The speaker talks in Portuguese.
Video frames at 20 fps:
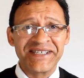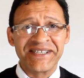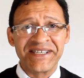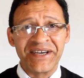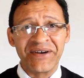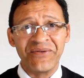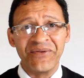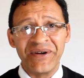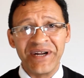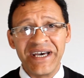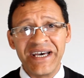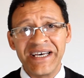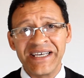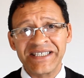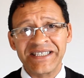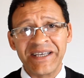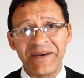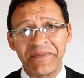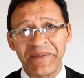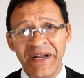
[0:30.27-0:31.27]

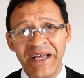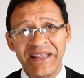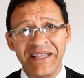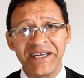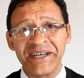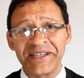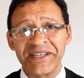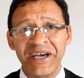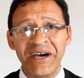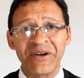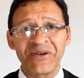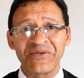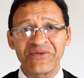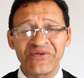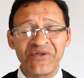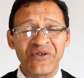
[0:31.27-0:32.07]
segurança para alertar os